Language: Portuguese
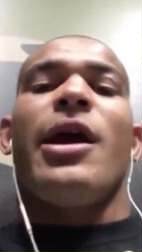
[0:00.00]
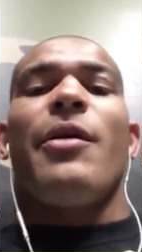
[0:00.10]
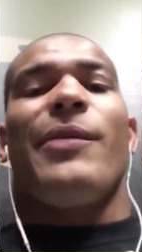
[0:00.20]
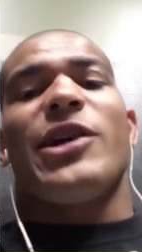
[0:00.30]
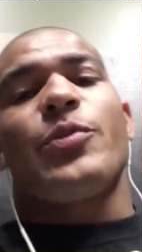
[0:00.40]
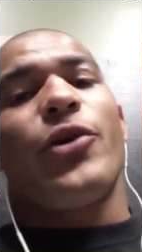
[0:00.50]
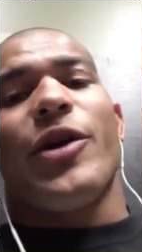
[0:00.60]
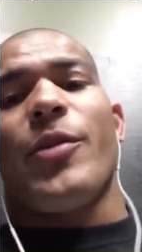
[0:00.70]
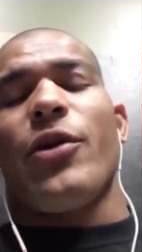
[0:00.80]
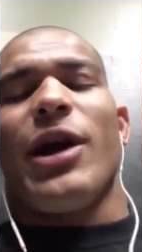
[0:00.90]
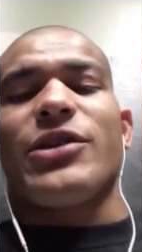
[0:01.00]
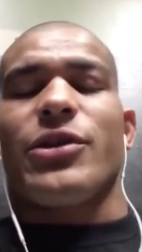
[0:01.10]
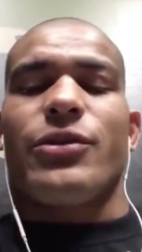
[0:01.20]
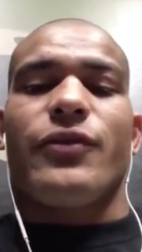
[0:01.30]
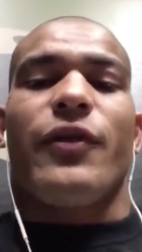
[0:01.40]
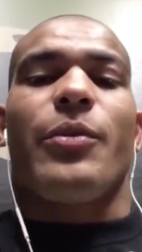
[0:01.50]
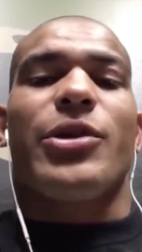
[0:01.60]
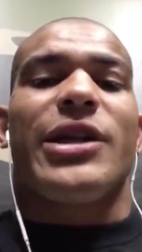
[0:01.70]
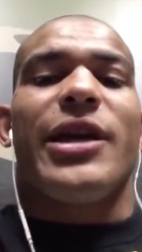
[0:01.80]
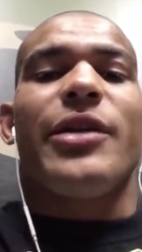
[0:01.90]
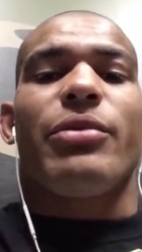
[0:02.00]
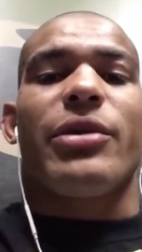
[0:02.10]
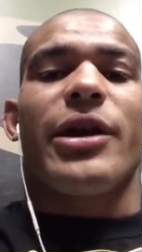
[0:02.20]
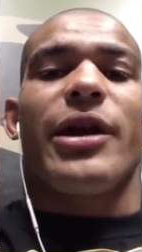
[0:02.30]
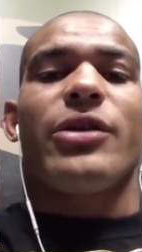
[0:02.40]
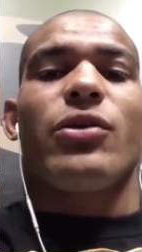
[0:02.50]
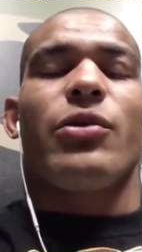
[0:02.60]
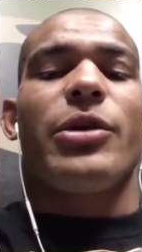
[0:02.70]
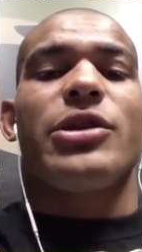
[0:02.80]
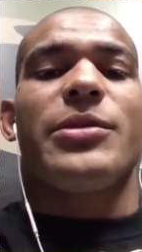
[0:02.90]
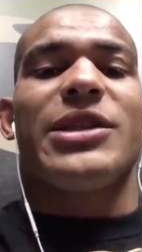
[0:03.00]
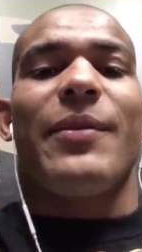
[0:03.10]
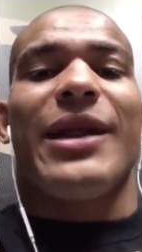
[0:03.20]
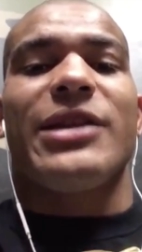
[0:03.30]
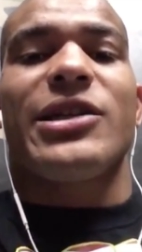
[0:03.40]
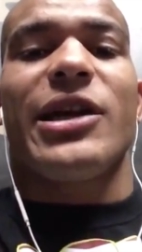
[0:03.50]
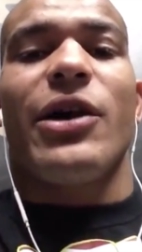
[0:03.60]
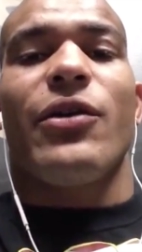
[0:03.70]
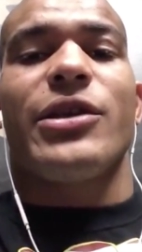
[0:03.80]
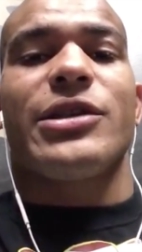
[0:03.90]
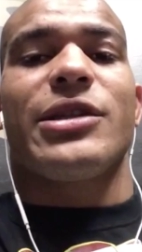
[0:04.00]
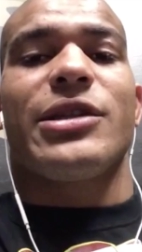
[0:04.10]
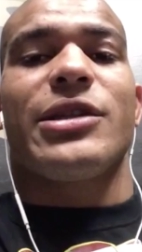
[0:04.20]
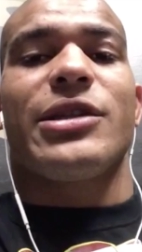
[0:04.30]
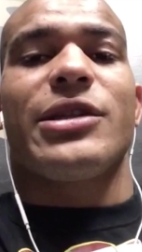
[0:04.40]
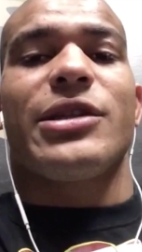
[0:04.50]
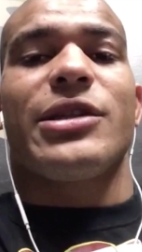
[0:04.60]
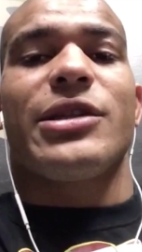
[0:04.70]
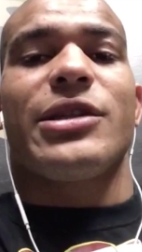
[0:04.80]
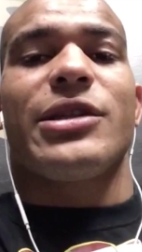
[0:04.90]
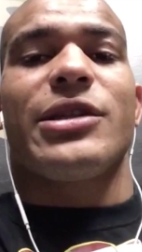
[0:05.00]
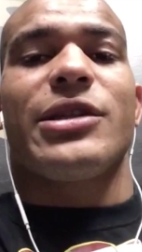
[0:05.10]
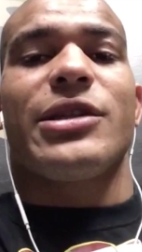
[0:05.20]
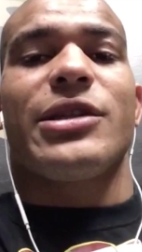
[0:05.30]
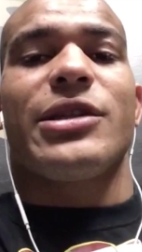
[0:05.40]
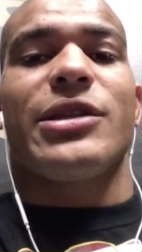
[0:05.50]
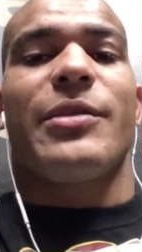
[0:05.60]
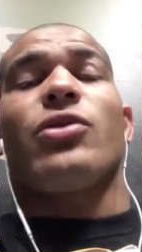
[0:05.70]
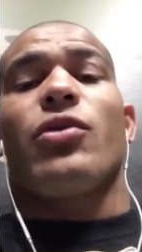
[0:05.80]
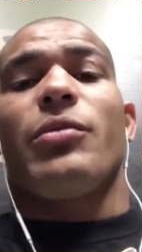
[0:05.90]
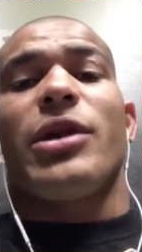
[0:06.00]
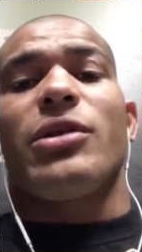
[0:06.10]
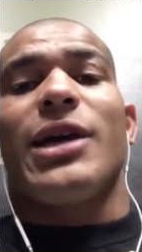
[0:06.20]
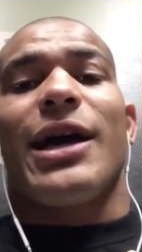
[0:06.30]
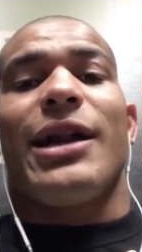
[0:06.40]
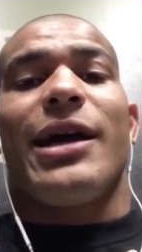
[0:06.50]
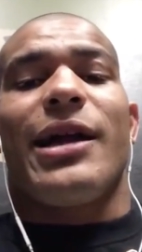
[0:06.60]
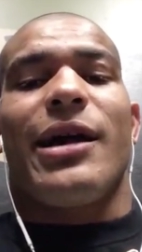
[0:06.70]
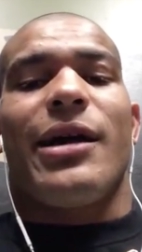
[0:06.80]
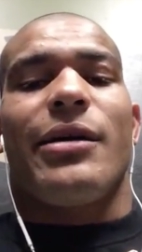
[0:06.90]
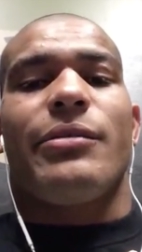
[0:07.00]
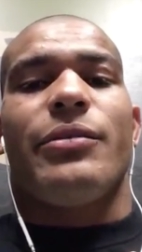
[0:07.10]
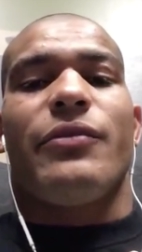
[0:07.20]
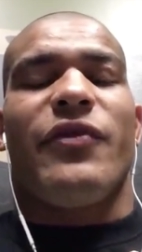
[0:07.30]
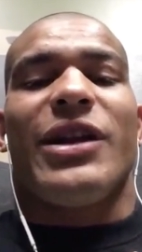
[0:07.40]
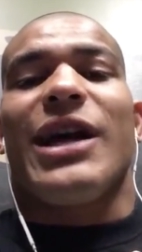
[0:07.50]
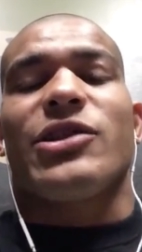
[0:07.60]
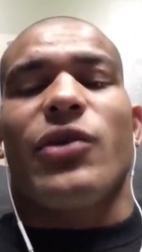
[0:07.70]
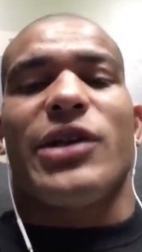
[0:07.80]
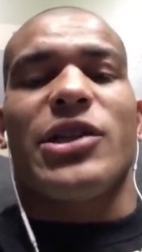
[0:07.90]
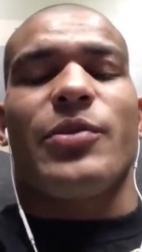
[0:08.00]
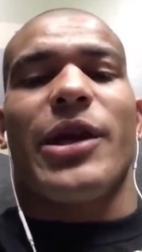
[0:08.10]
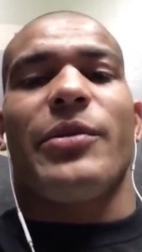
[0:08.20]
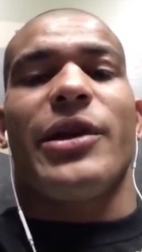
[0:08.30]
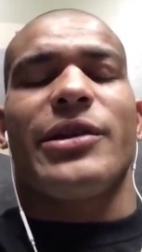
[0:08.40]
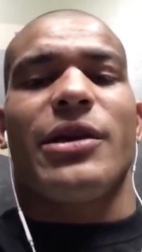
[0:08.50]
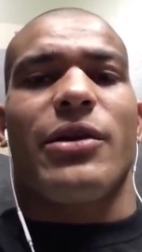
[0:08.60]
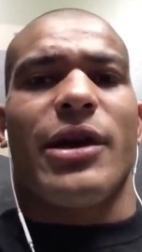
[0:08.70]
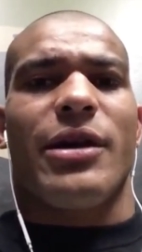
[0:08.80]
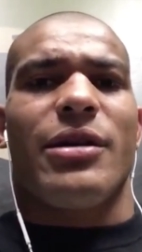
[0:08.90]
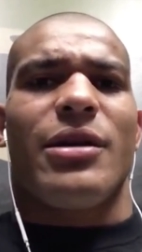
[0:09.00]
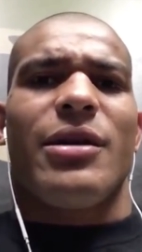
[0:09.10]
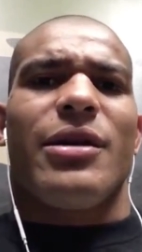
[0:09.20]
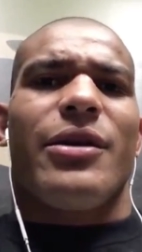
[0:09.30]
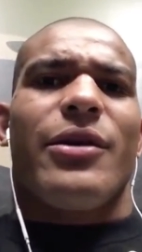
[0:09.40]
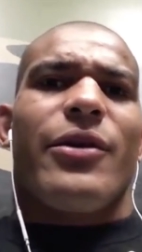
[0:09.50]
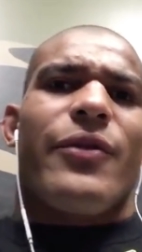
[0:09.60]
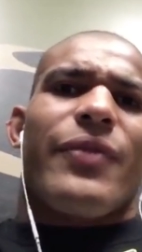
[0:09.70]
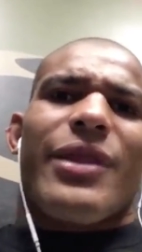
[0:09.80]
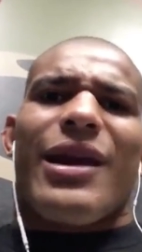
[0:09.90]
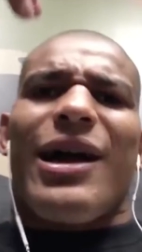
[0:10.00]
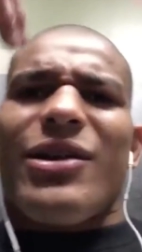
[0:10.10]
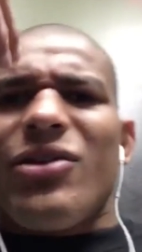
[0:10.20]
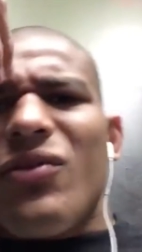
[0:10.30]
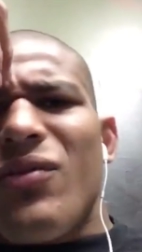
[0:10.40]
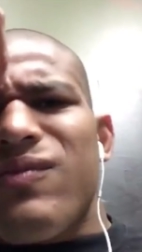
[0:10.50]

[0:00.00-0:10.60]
Mas, pô, irmão, acho que eu não vou poder ir porque tô com medo de me chamarem de creonte na minha academia. É, tô com medo da galera virar as costas pra mim, sacou? É? Aí eu,